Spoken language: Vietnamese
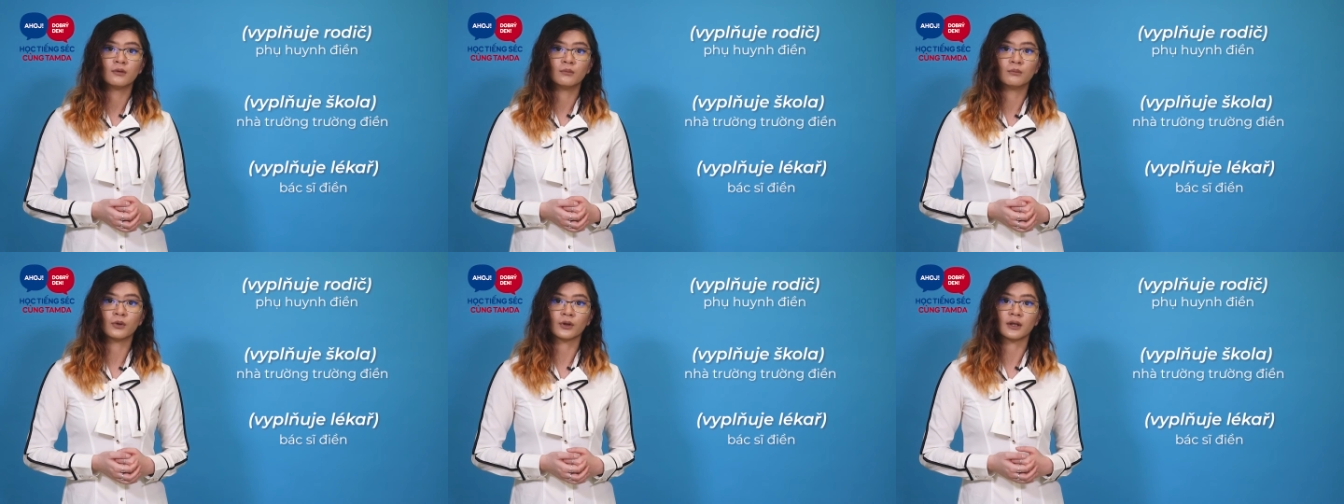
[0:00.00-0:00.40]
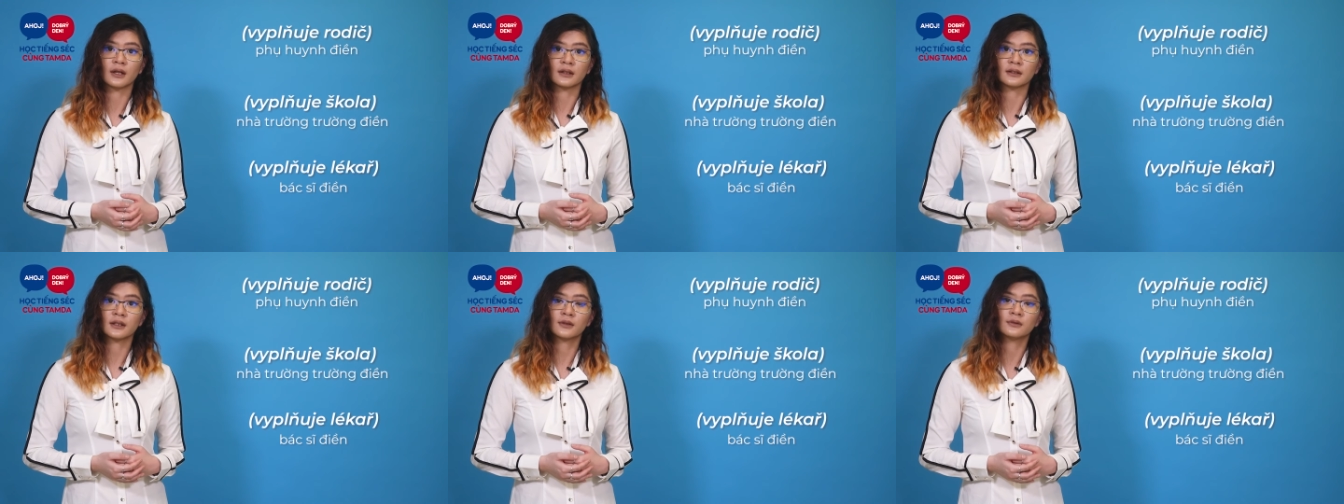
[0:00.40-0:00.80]
Một
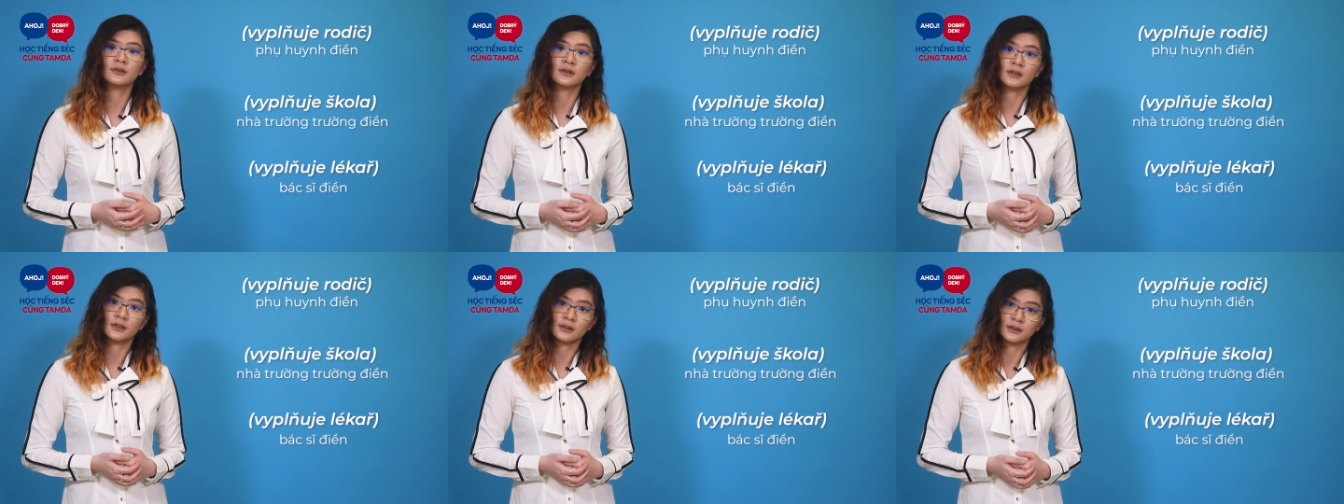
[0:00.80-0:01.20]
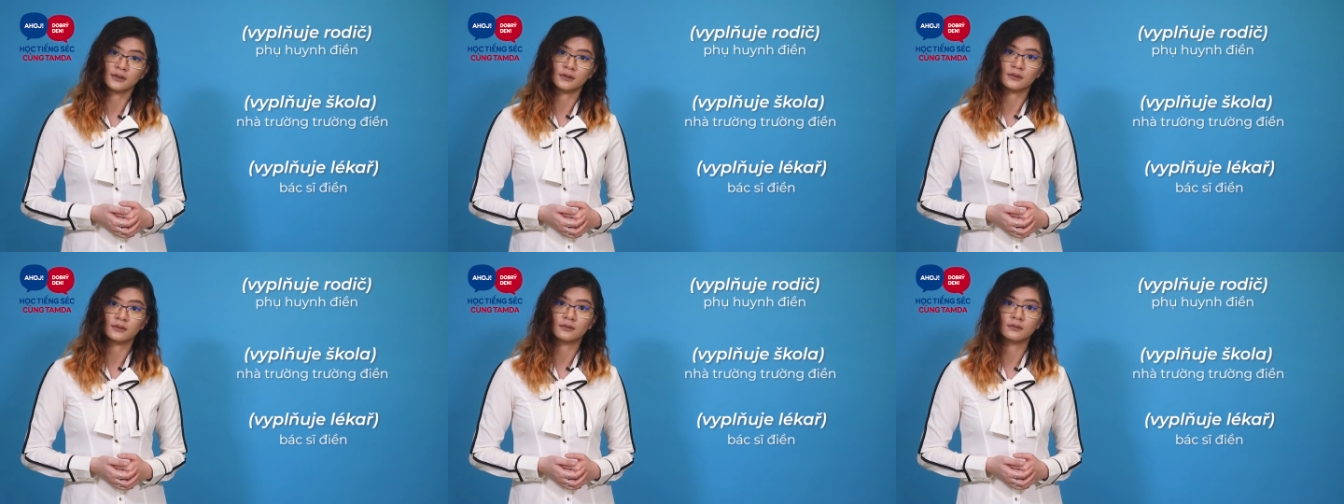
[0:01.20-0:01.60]
là theo đường điện
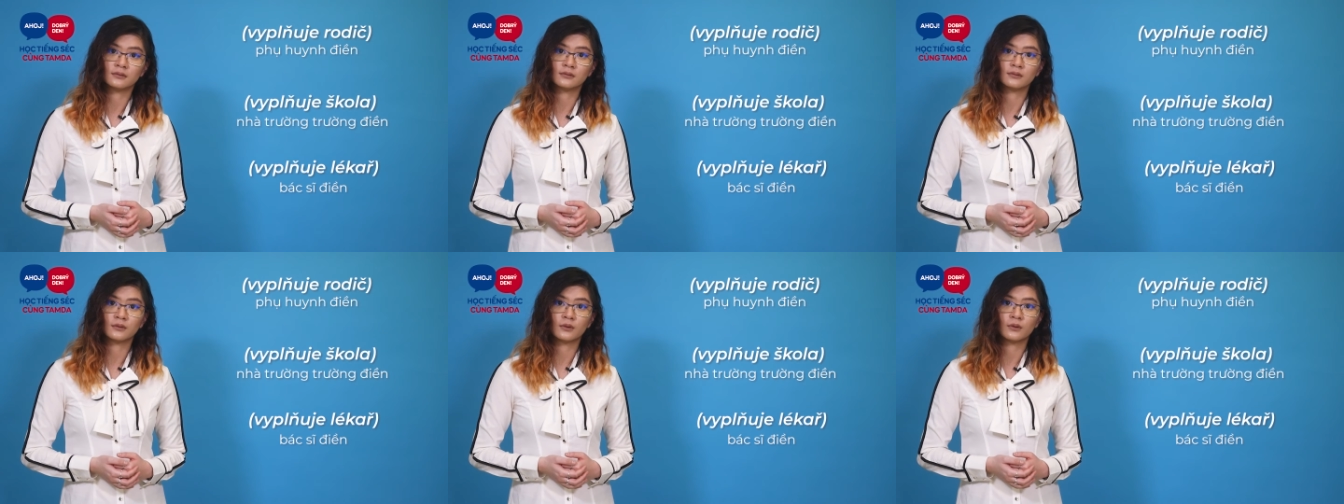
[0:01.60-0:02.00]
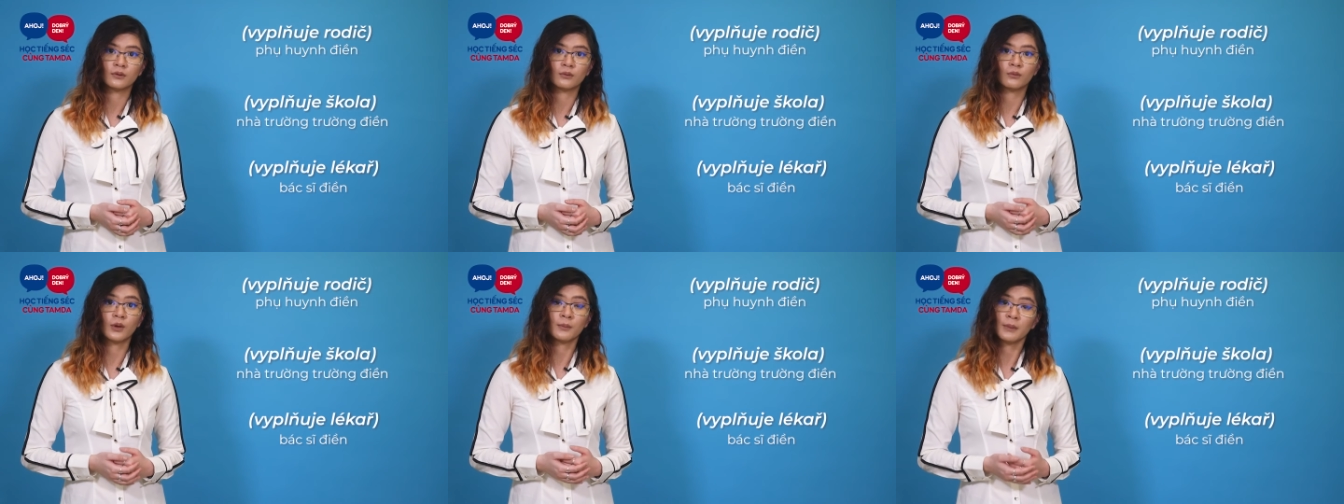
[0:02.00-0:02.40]
tử,
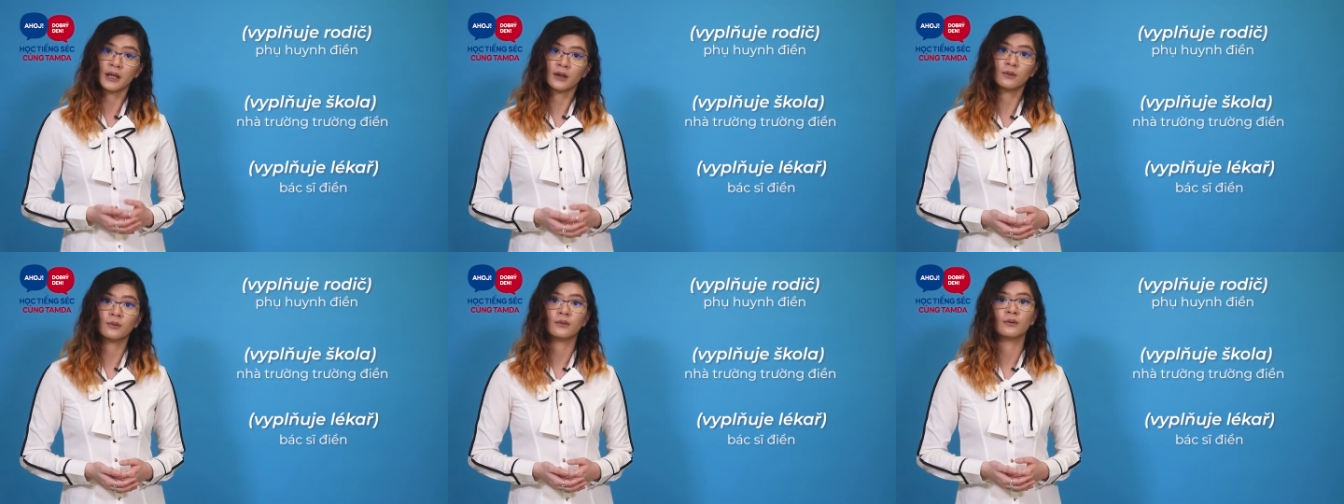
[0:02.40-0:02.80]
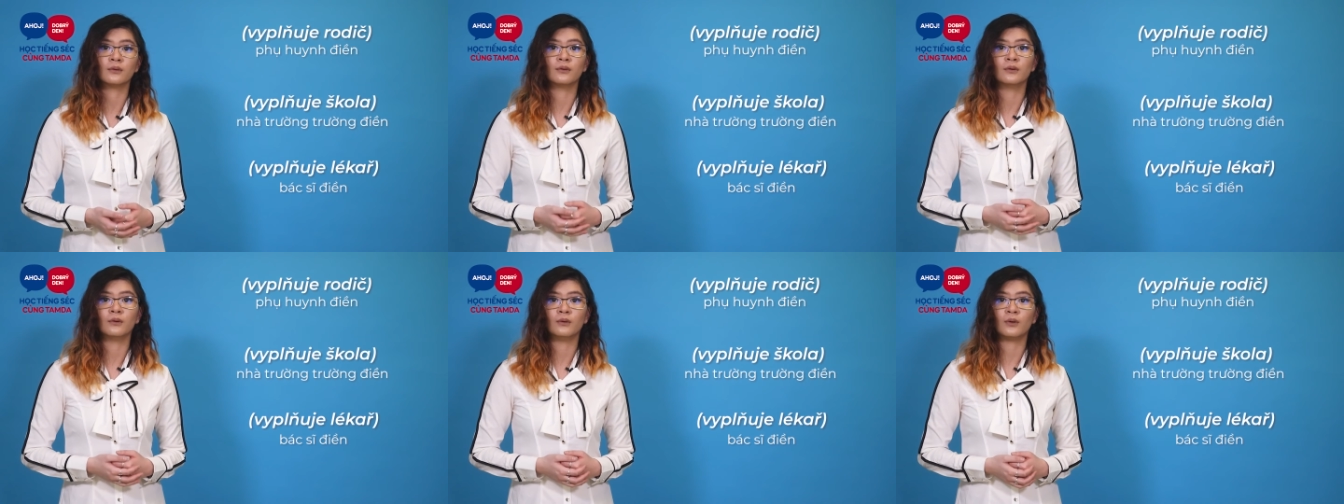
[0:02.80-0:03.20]
qua mail
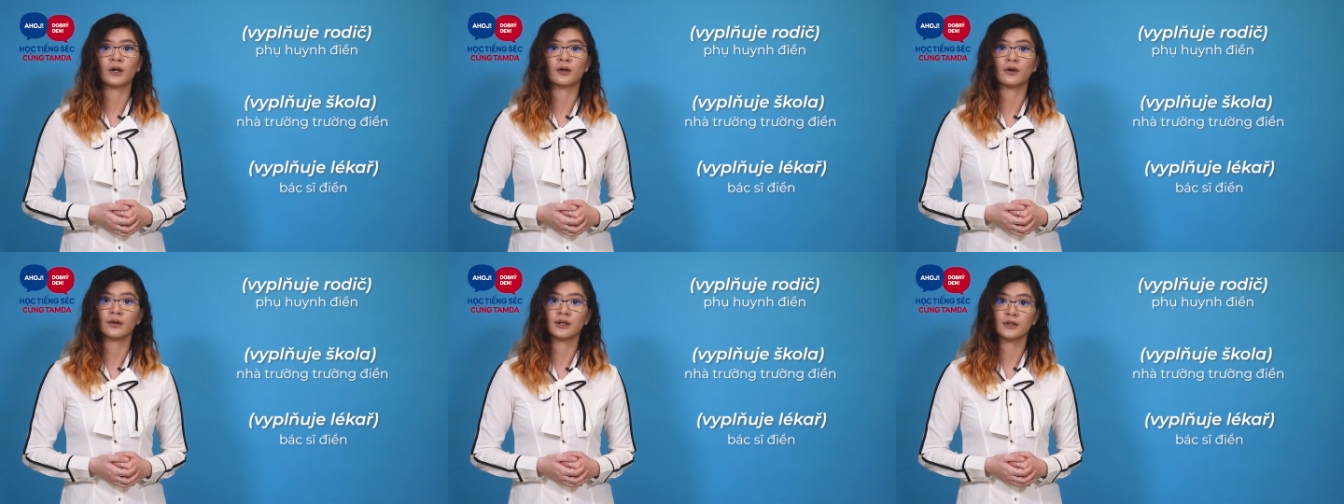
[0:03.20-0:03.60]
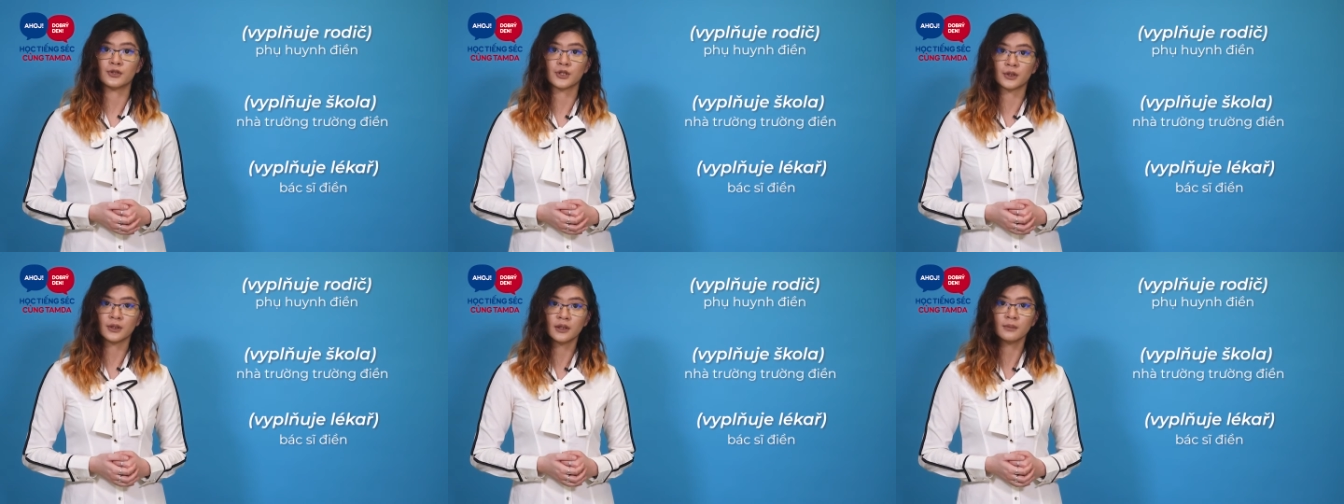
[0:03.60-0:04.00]
hoặc gọi điện
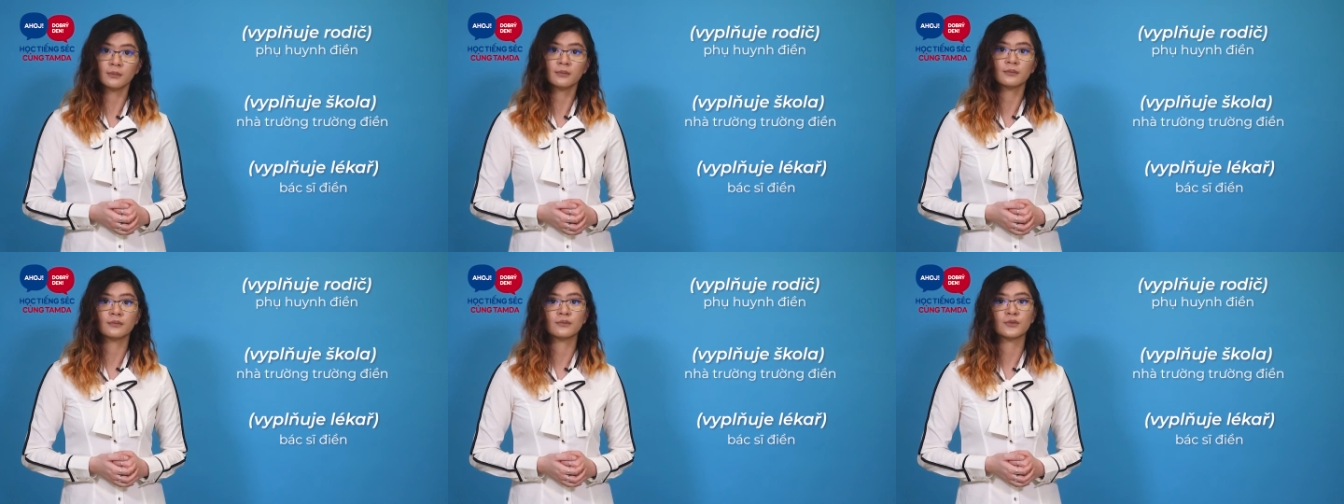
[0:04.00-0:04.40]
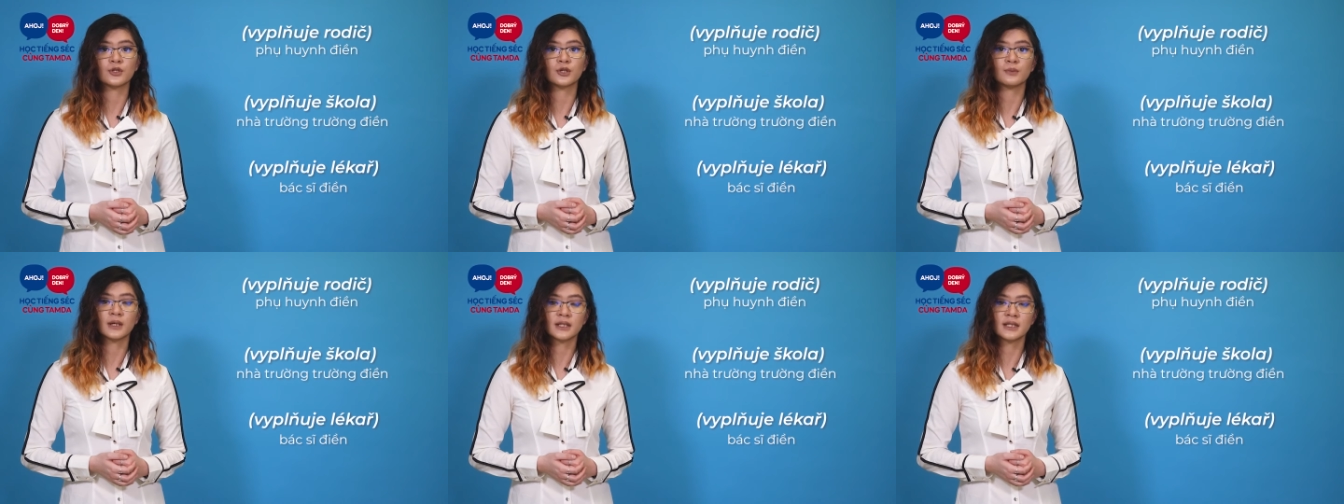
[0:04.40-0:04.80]
trực tiếp
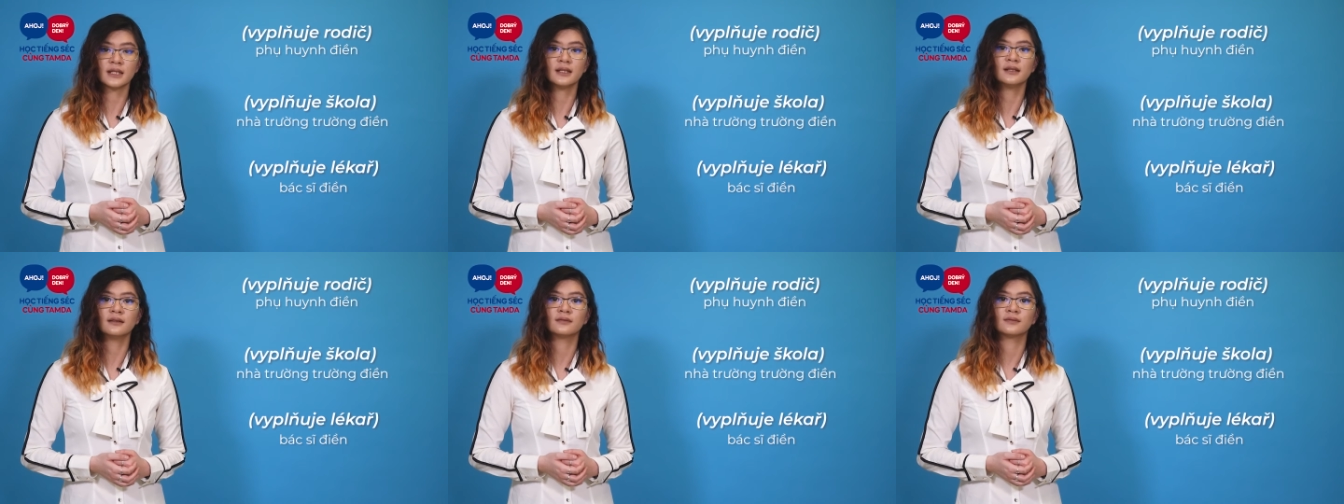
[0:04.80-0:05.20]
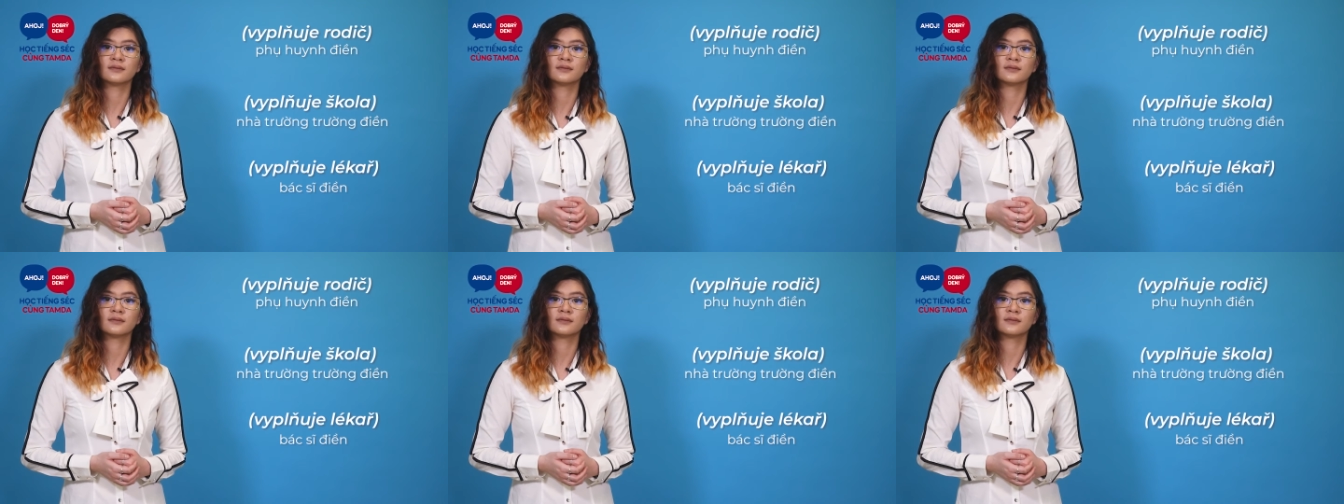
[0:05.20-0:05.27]
cho bác sĩ.